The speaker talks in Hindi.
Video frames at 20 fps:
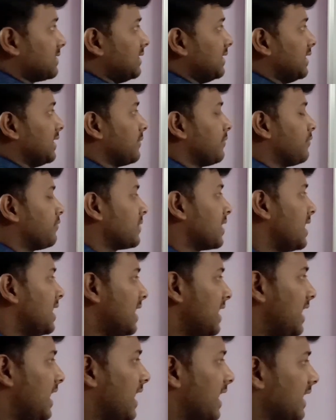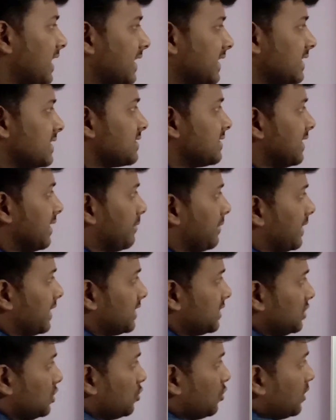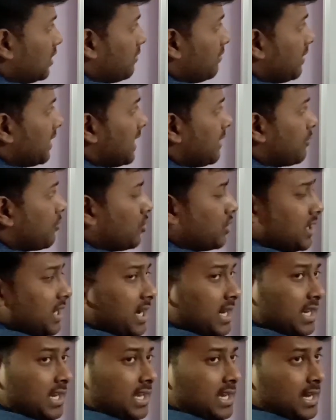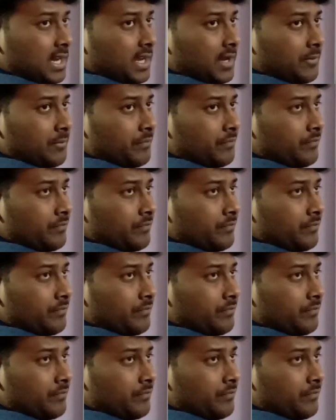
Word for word: ली अगला क्या स्टेप है जो नंबर आपको यहाँ लिखा है